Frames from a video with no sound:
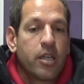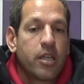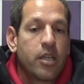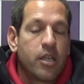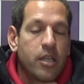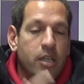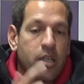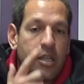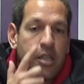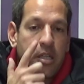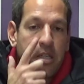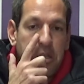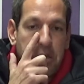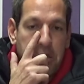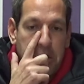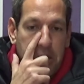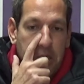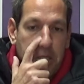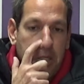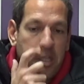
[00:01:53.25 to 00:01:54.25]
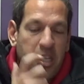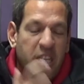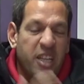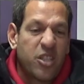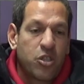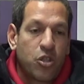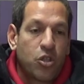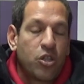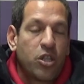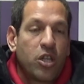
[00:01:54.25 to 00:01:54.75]
en
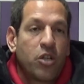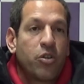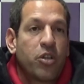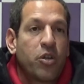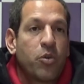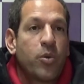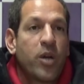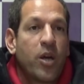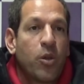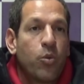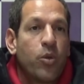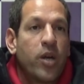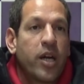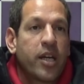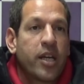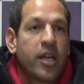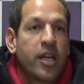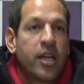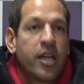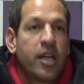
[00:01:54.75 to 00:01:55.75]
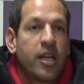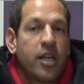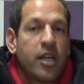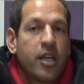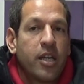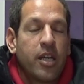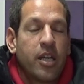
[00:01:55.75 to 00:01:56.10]
eso no tengo ninguna duda que